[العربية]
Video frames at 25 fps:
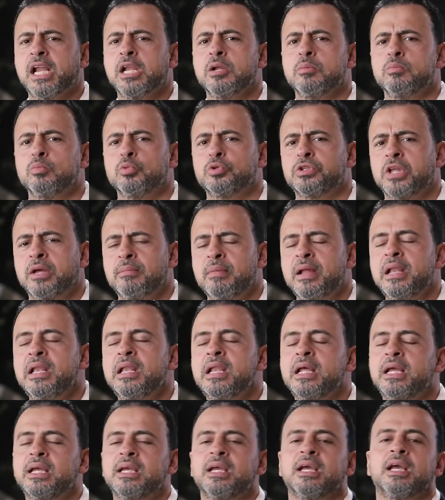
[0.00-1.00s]

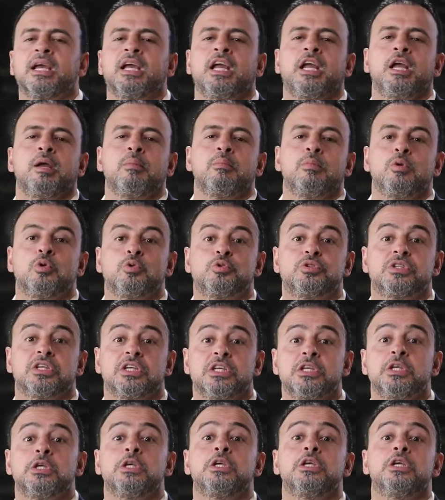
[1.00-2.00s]
المتملك حمله
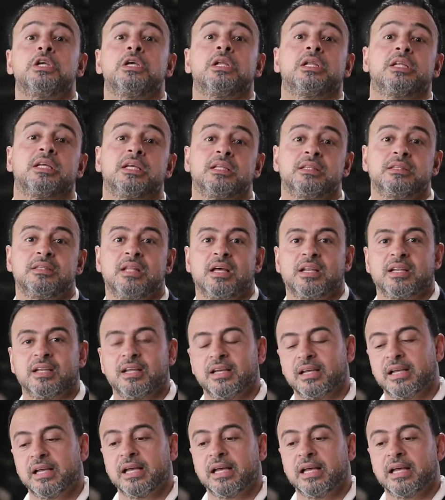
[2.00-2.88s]
تقيل جدا